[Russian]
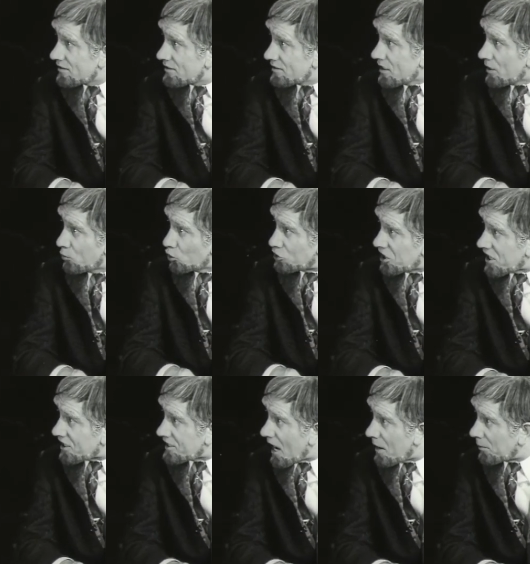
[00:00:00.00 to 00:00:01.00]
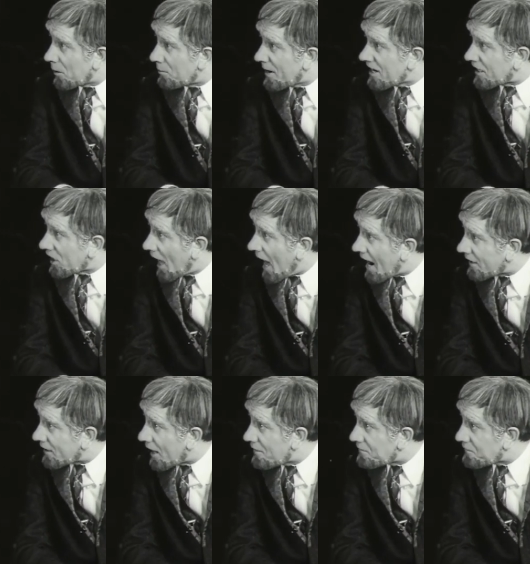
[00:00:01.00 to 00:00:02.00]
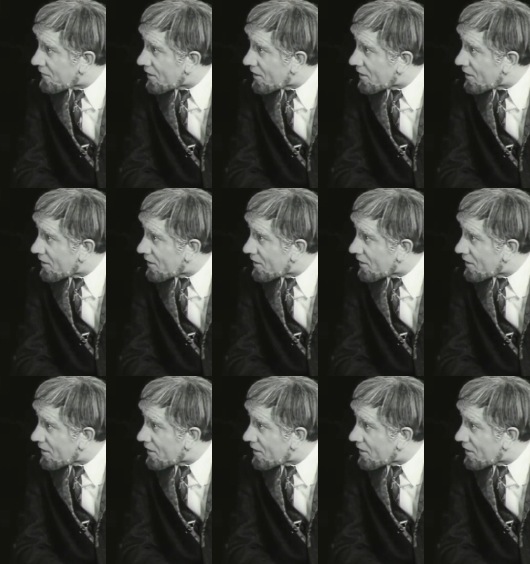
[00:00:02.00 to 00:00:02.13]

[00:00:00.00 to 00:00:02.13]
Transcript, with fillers: Не будь их, не было бы и Кларков,